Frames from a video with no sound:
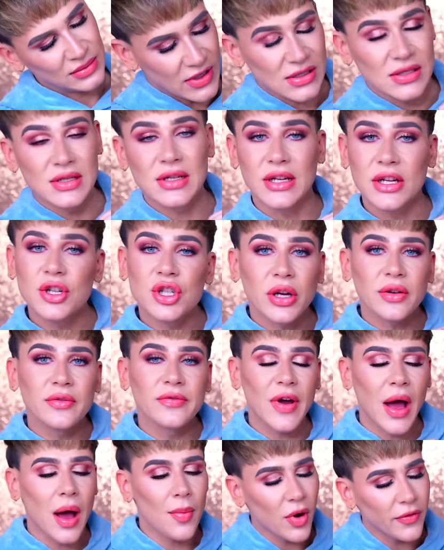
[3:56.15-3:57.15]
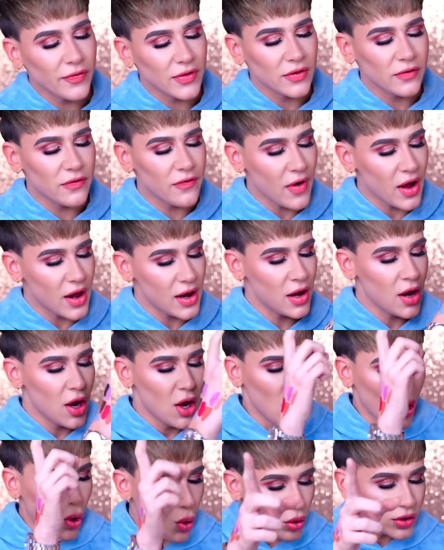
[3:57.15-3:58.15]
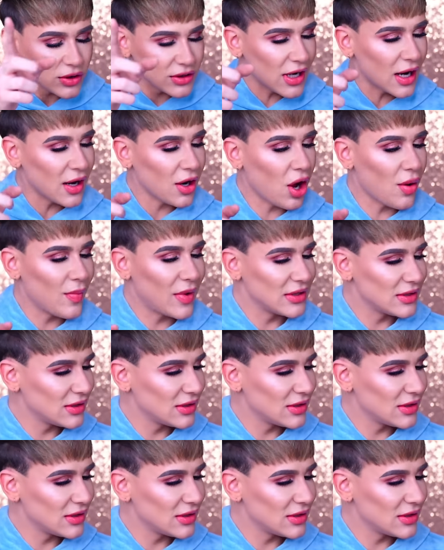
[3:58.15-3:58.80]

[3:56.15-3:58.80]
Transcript: Das sind die Lidschattenfarben auf jeden Fall. Und dann kommen